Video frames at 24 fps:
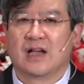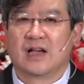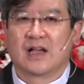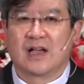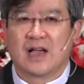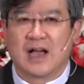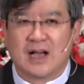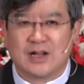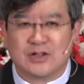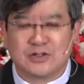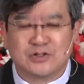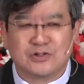
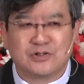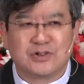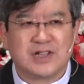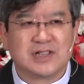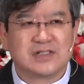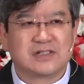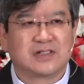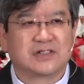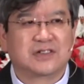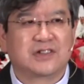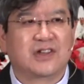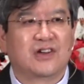
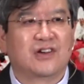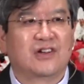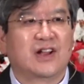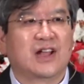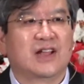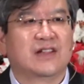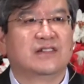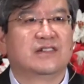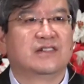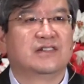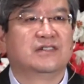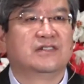깡촌에서
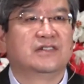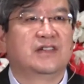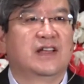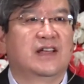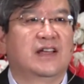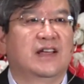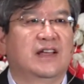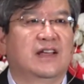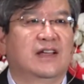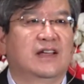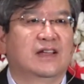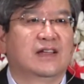
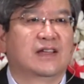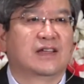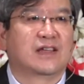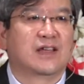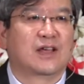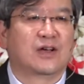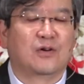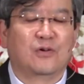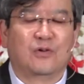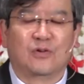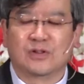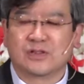태어났는데
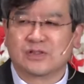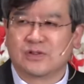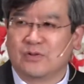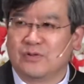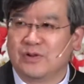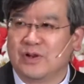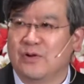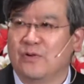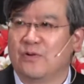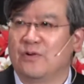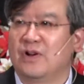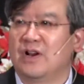걔
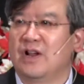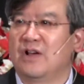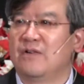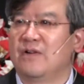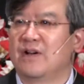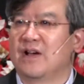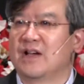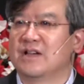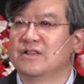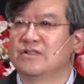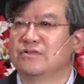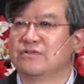서울에
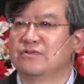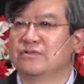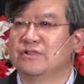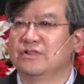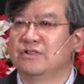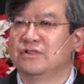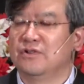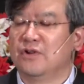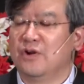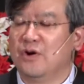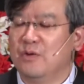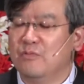올라와
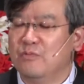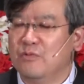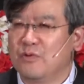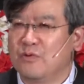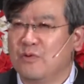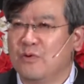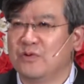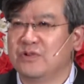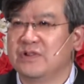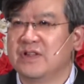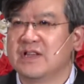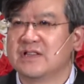가지고는 너무
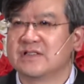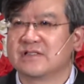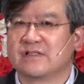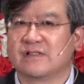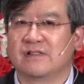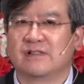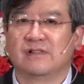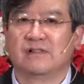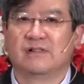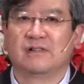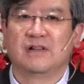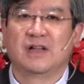
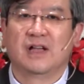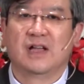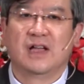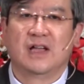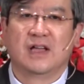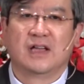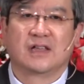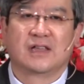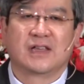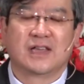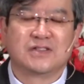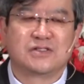고돼서
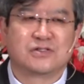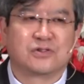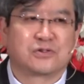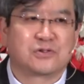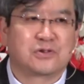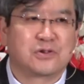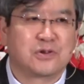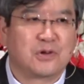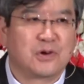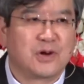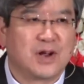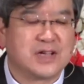
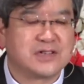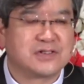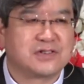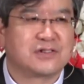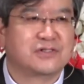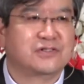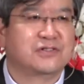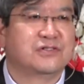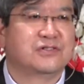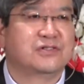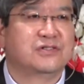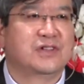개척교회를
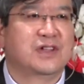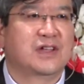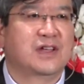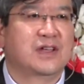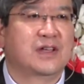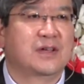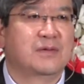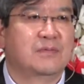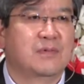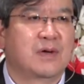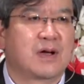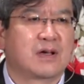
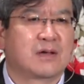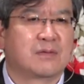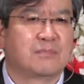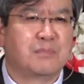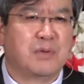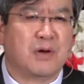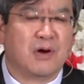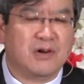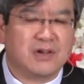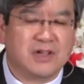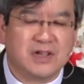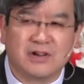하셨는데 막
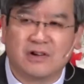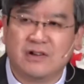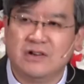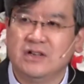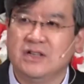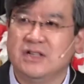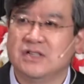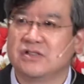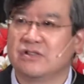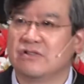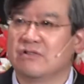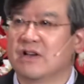병이
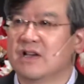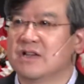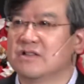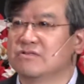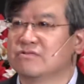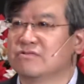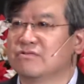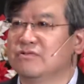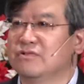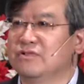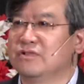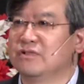
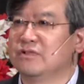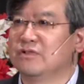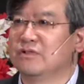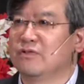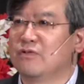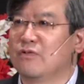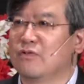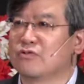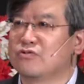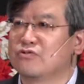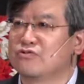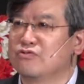걸리셔가지고는
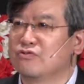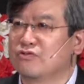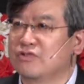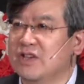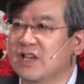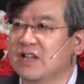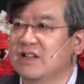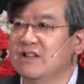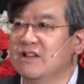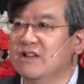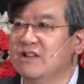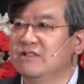꼭
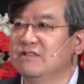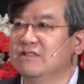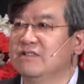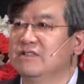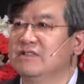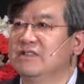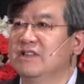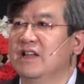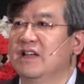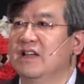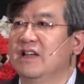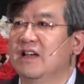죽게
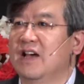되었는데